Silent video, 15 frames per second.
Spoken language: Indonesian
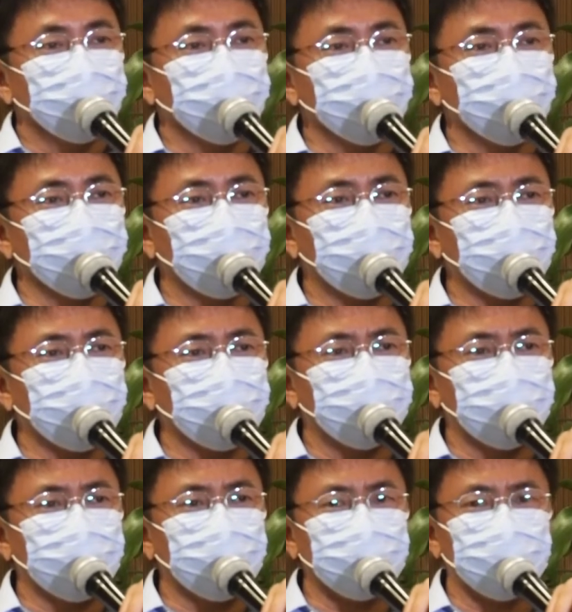Untuk kita
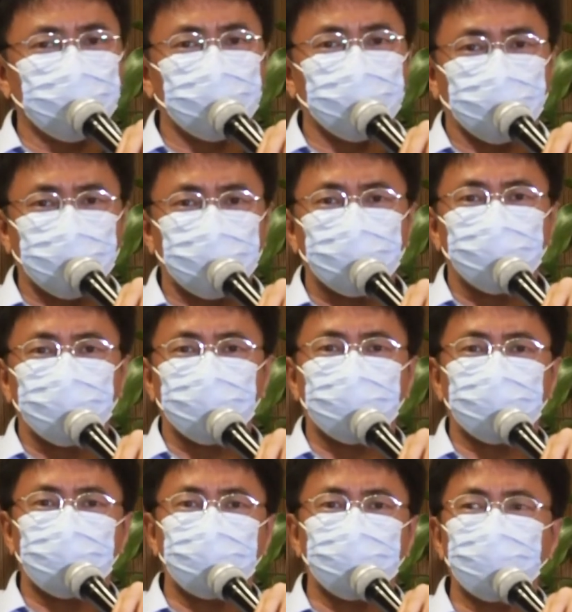yang penting bikin kotanya
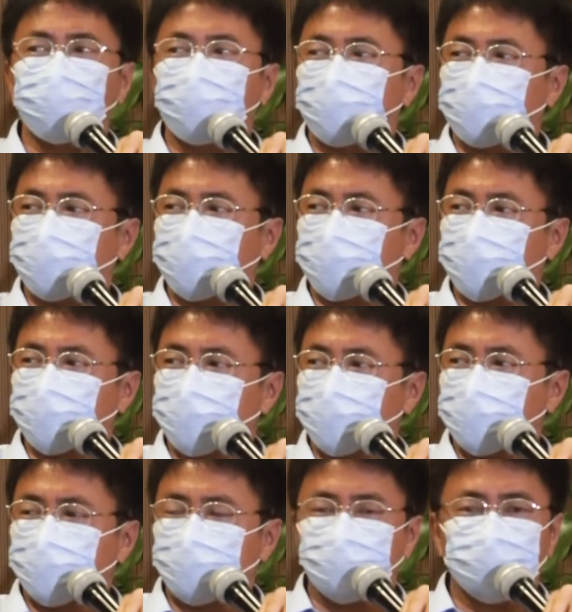bersih.
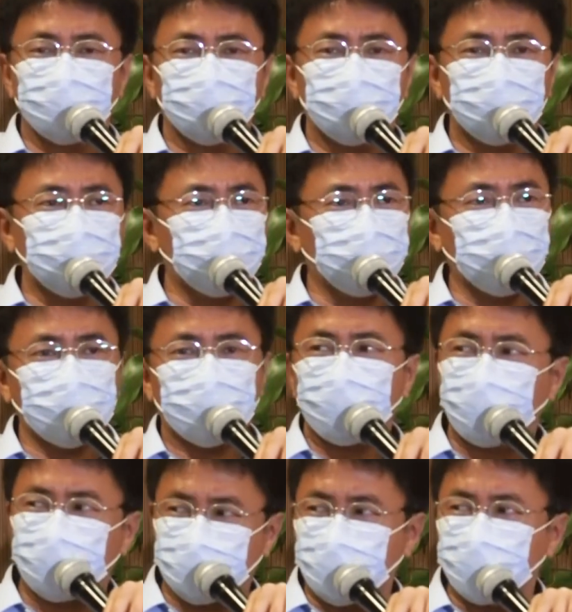
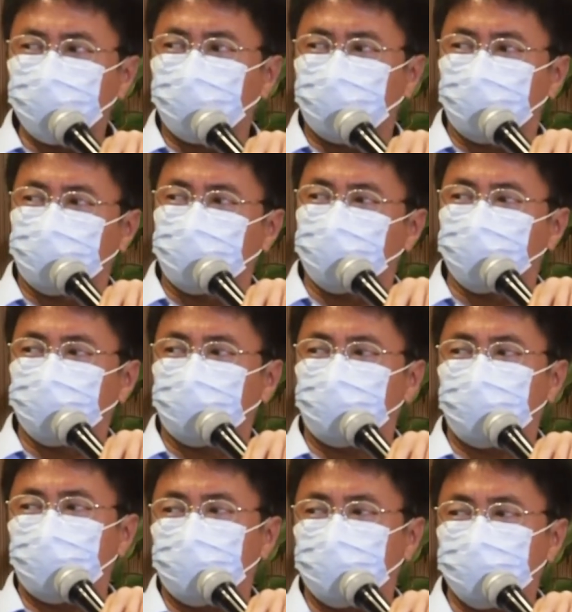Hal-hal yang tadi lah yang kita sudah
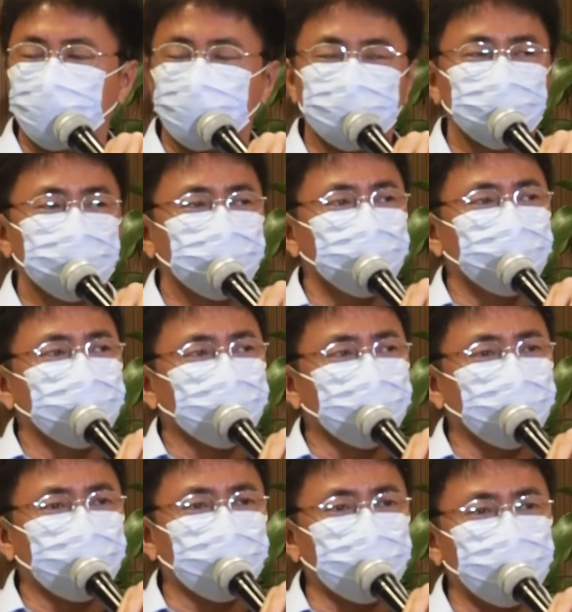bahas.
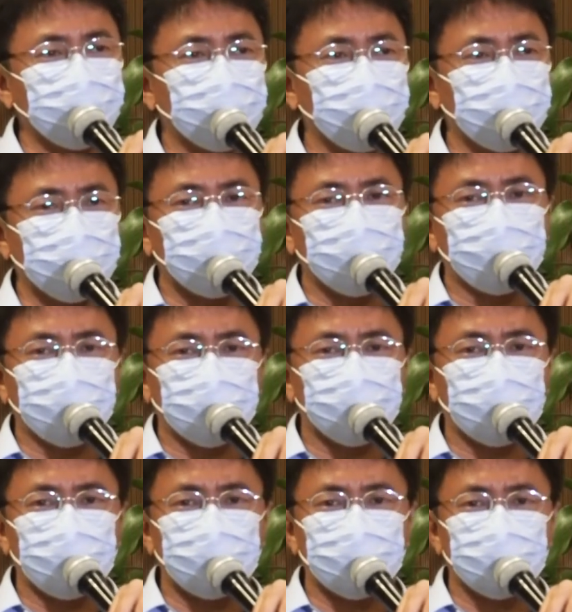Kalau kita bikin itu dengan
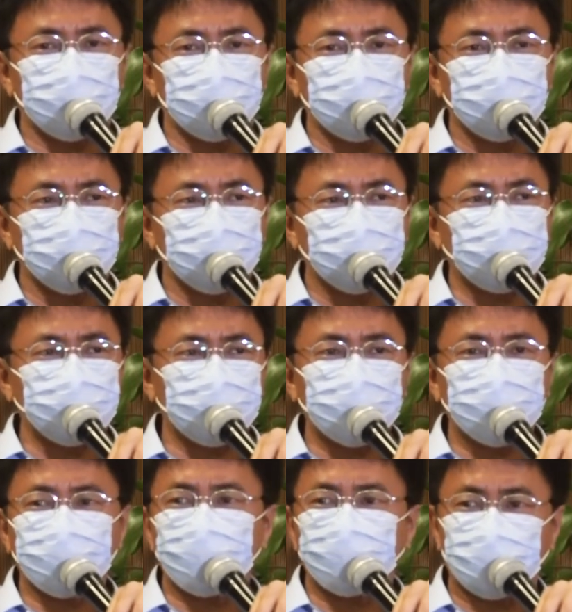baik, ya
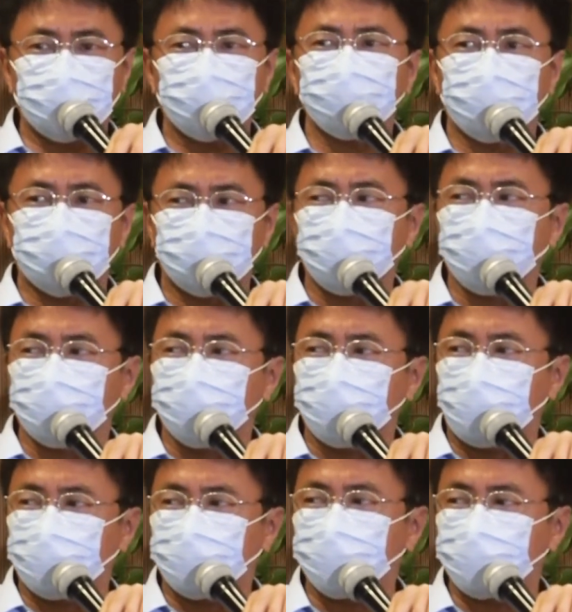pariwisata
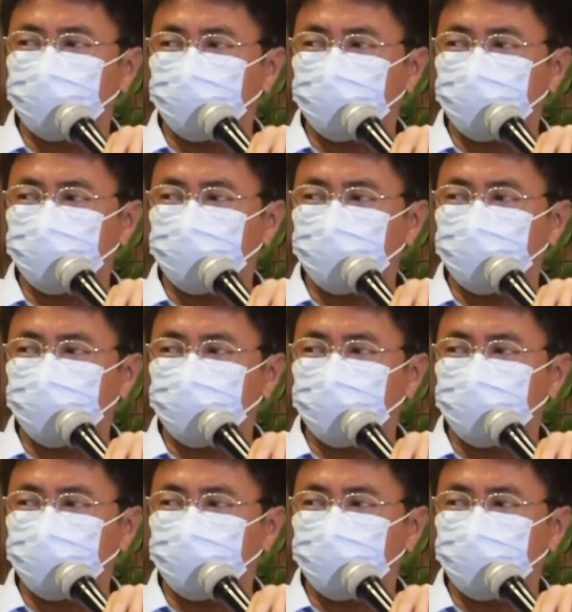berkembang.